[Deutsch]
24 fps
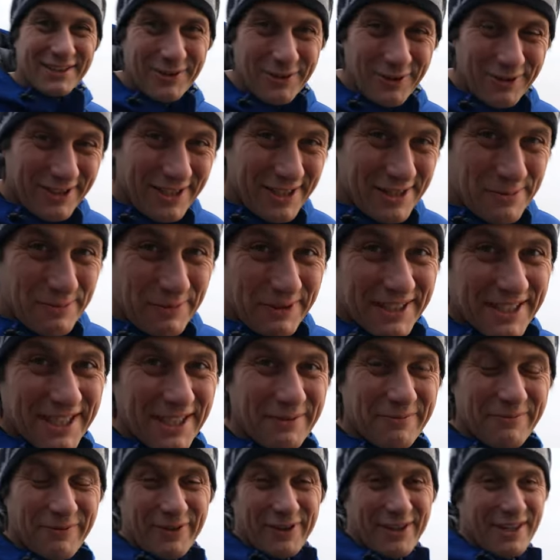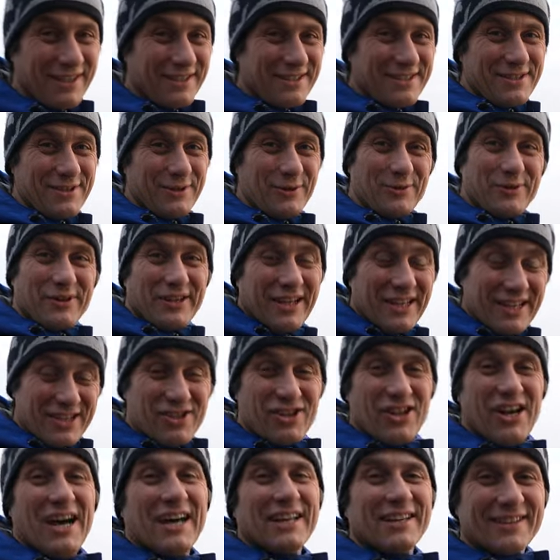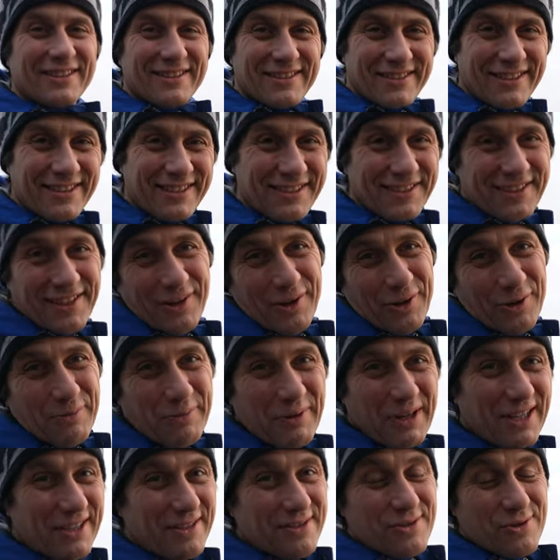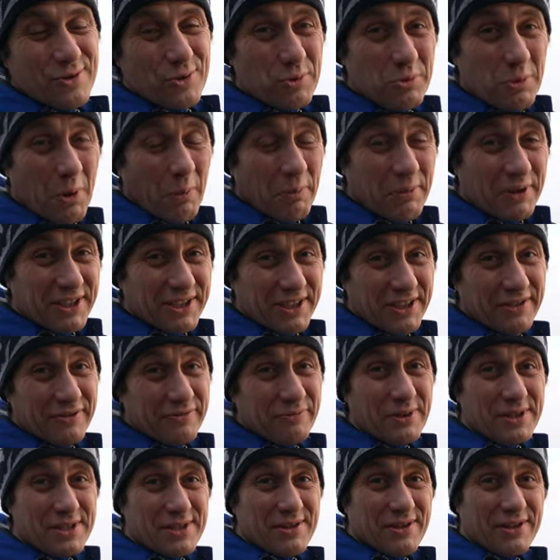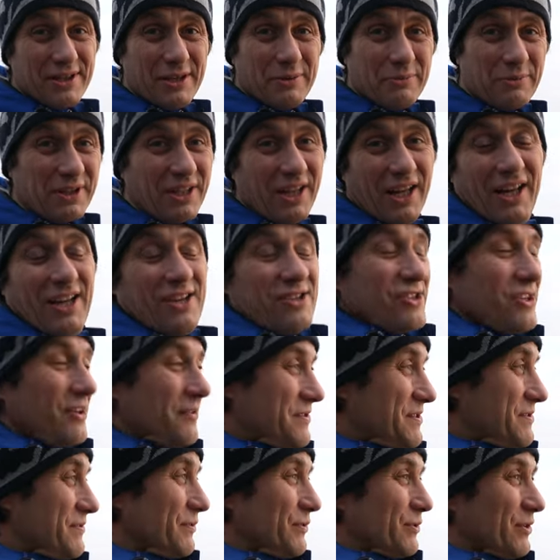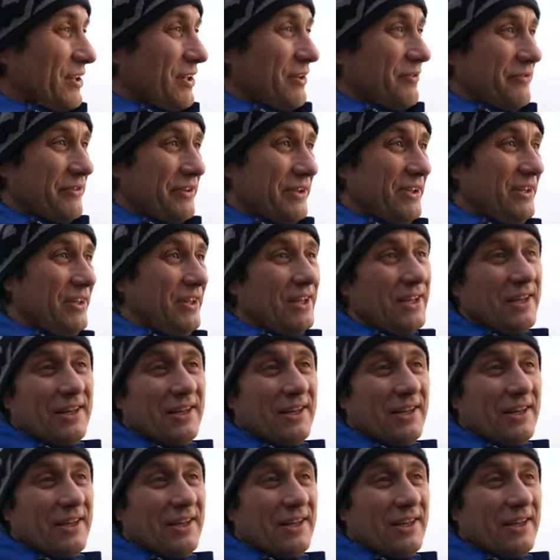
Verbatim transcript: ich euch jetzt mitgeben von der Aktion? Es schadet nicht, auch mal ein Zoom-Objektiv mitzunehmen in der Landschaftsfotografie.